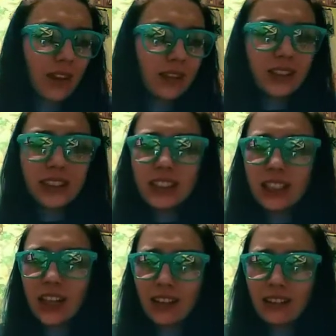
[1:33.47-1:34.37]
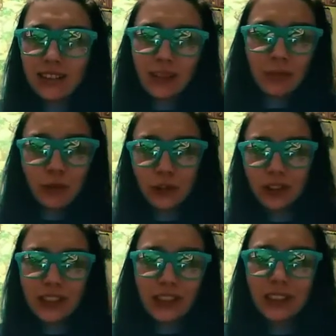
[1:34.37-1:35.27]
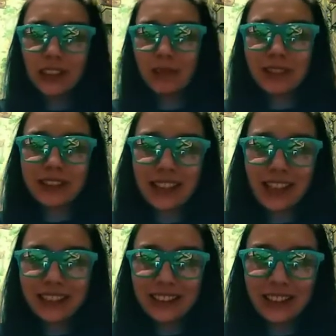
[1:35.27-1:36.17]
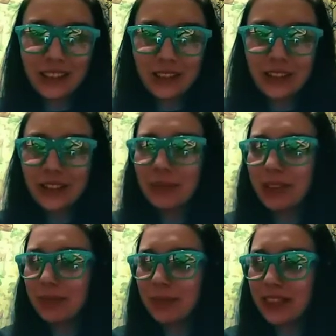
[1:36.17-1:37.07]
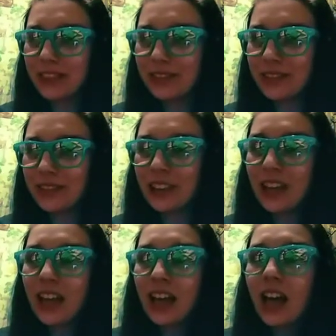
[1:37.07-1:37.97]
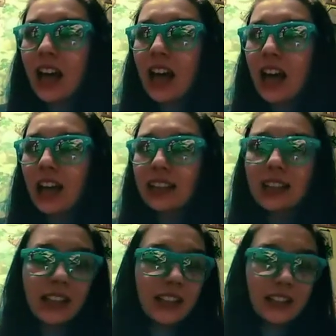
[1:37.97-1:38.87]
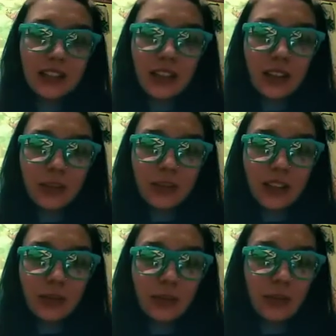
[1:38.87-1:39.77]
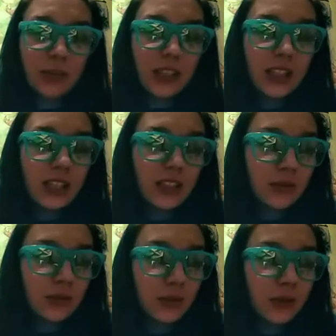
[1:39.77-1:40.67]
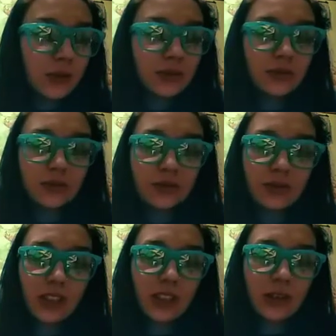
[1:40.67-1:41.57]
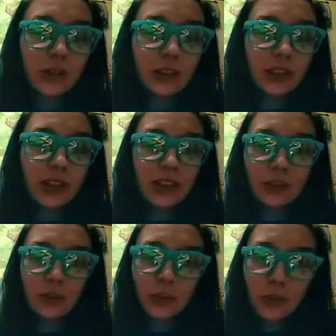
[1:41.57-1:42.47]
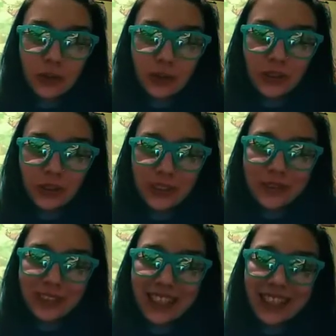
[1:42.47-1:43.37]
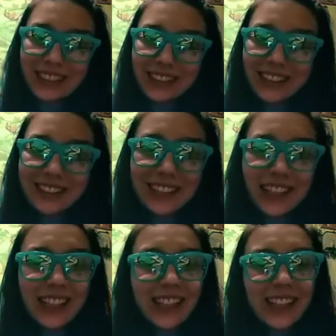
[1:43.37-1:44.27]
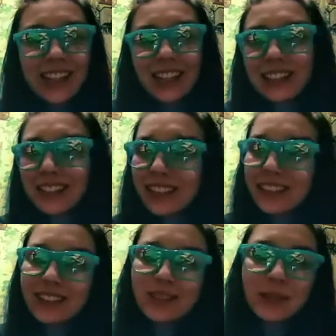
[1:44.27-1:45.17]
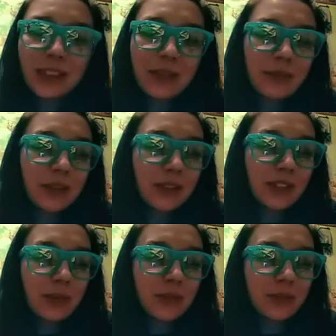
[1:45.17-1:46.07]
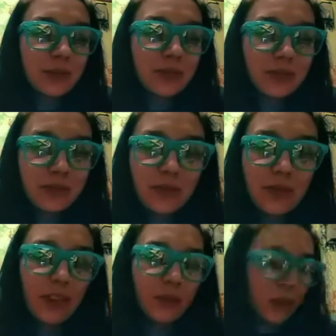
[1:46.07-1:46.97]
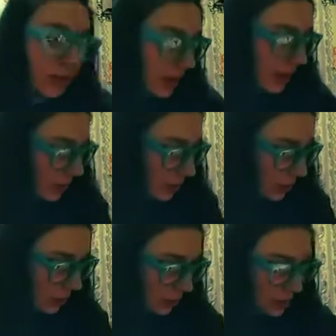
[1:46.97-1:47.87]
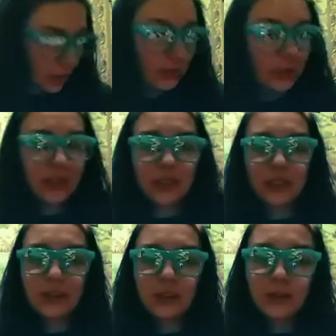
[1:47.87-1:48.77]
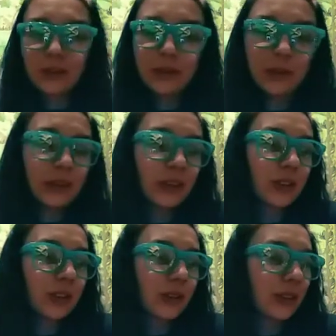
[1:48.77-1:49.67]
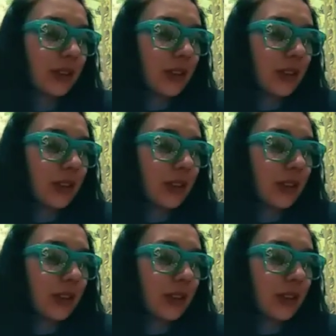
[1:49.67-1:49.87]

слегка. Там, может, где-то там несколько строчек подпеть, вот. А так я знаю гимн Украины очень, ну, как очень хорошо, полностью, блядь, у нас так, так прям э, нам вбивали в голову, что мы должны его выучить, что,